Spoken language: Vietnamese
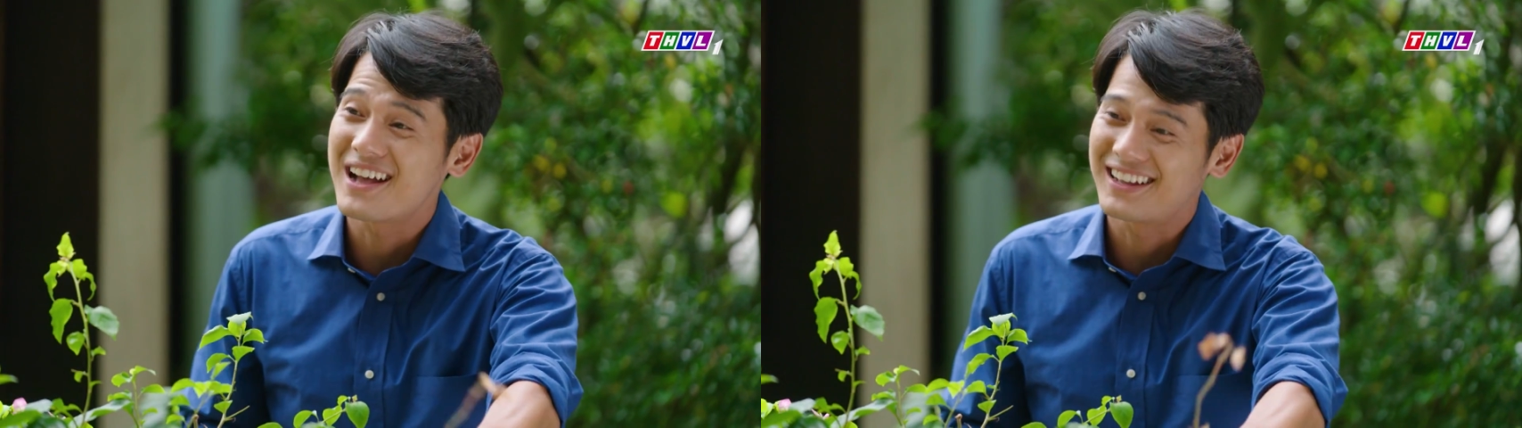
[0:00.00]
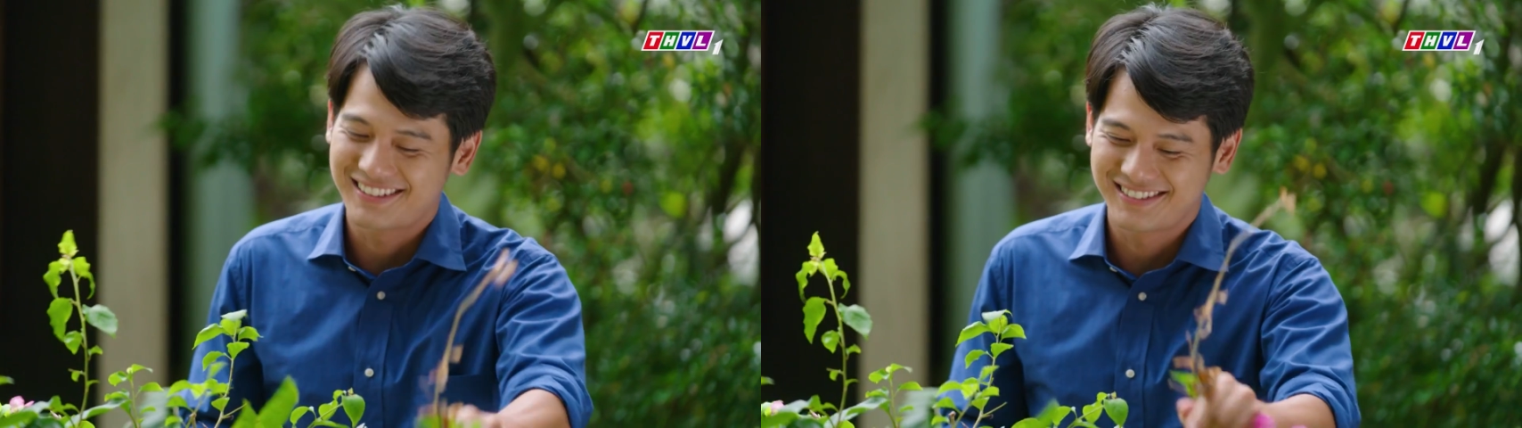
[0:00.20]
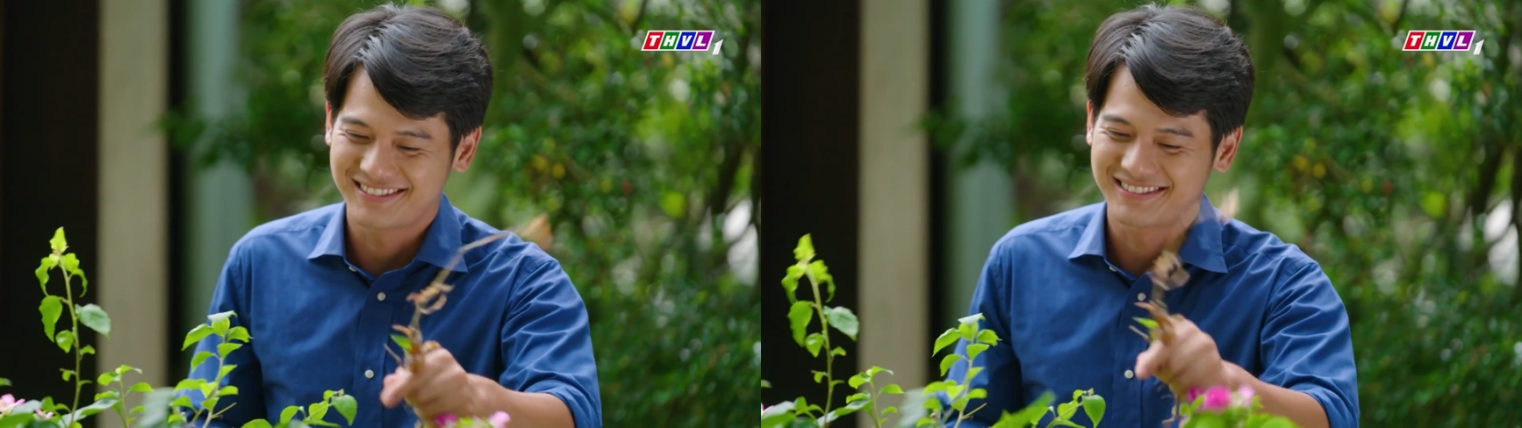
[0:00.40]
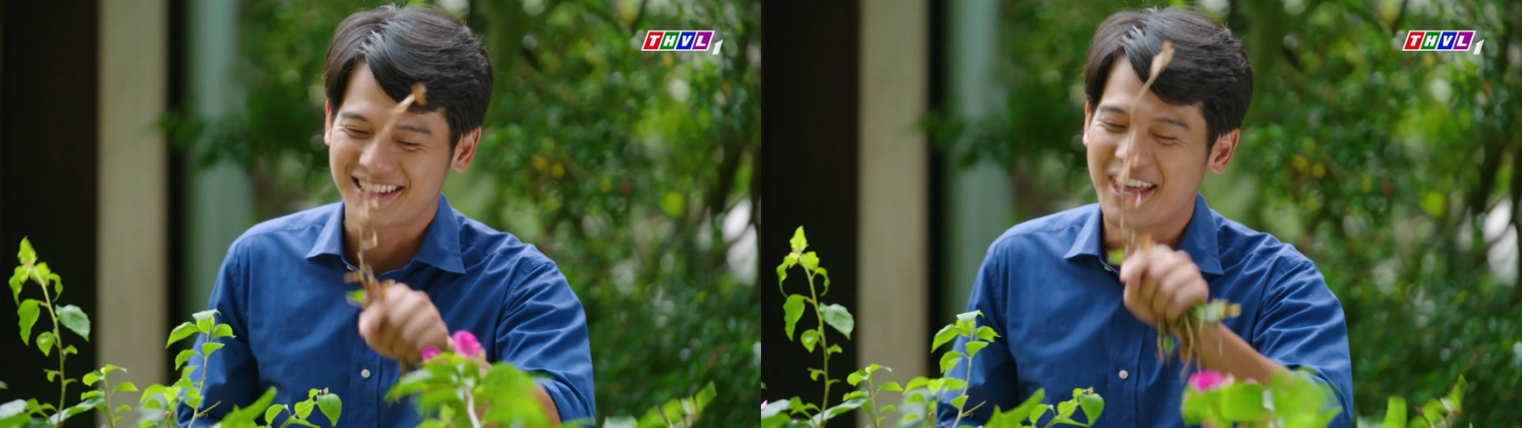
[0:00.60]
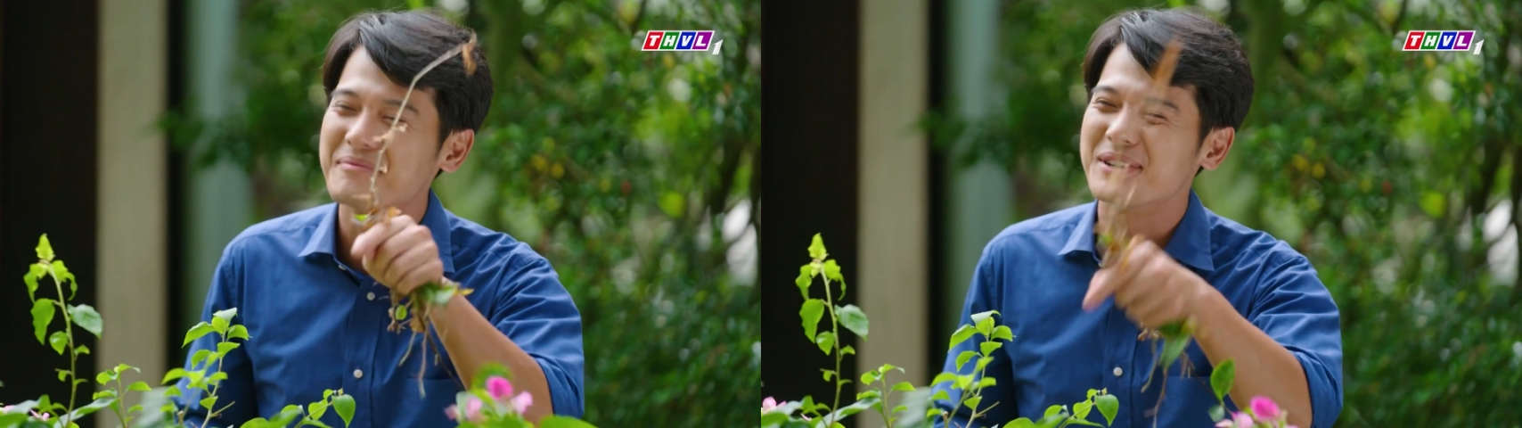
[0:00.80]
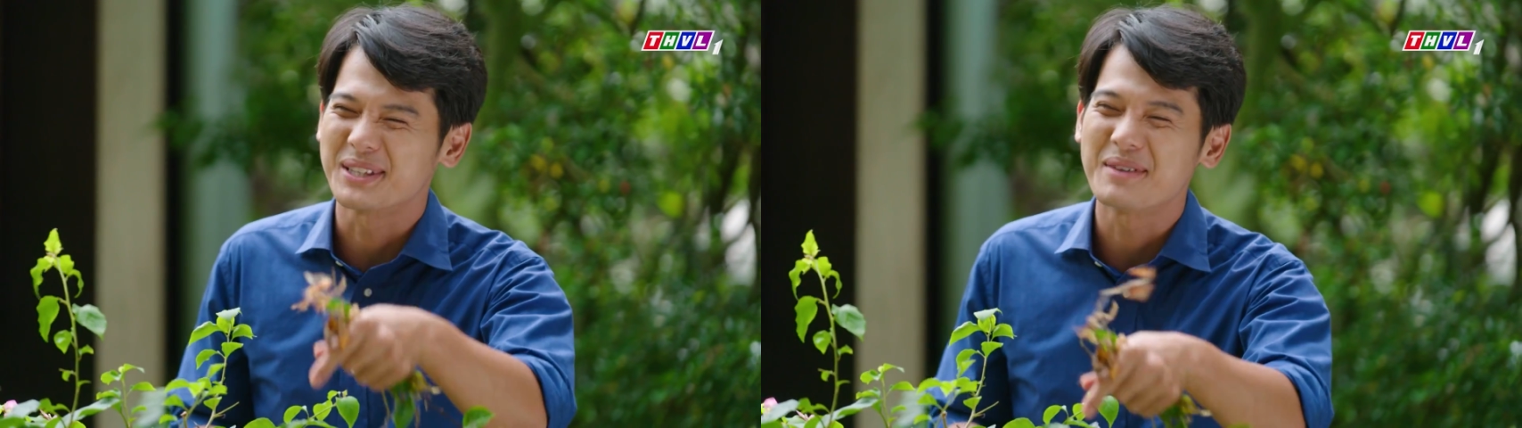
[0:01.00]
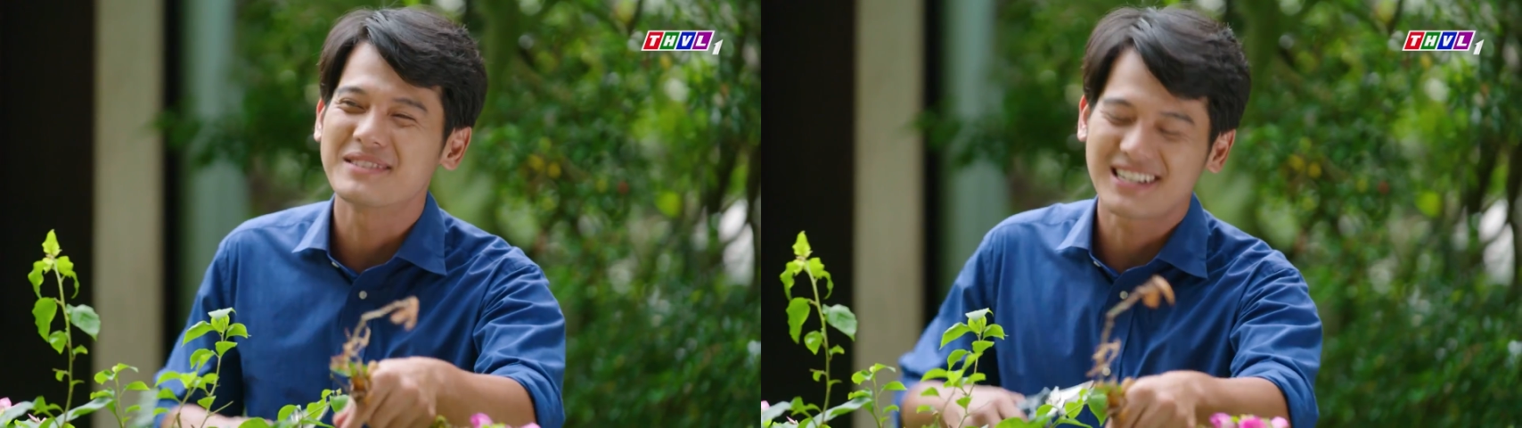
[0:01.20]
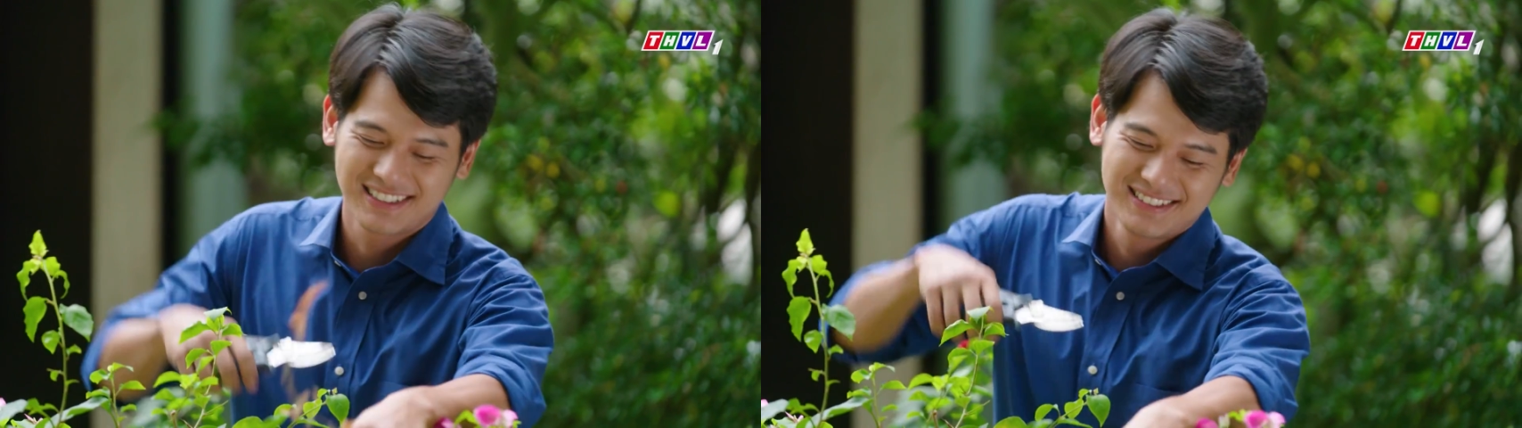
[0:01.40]
quá. Thêm người thêm
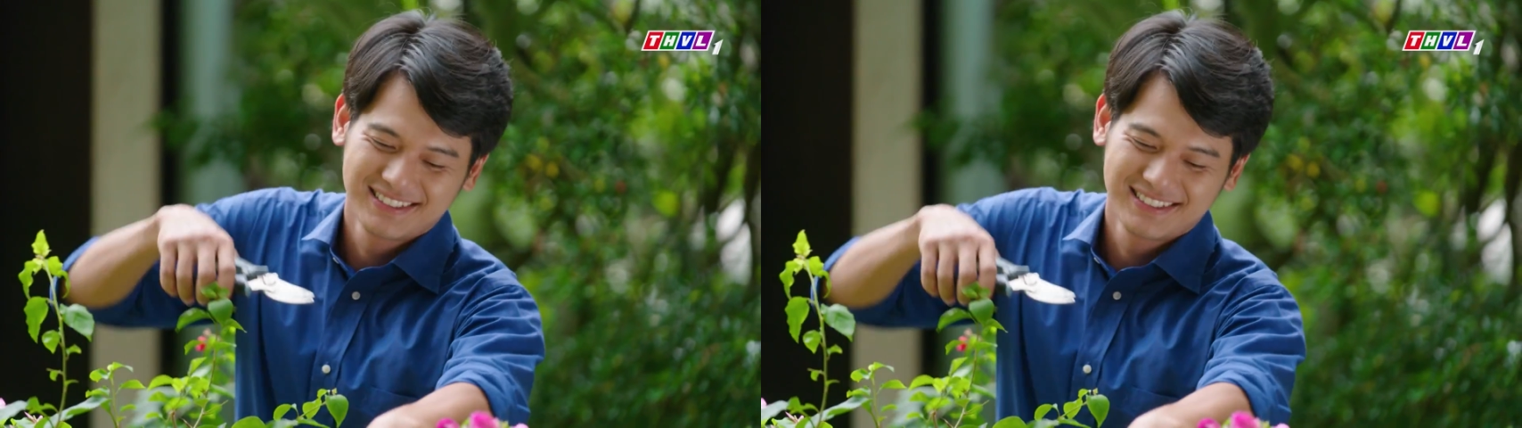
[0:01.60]
sức.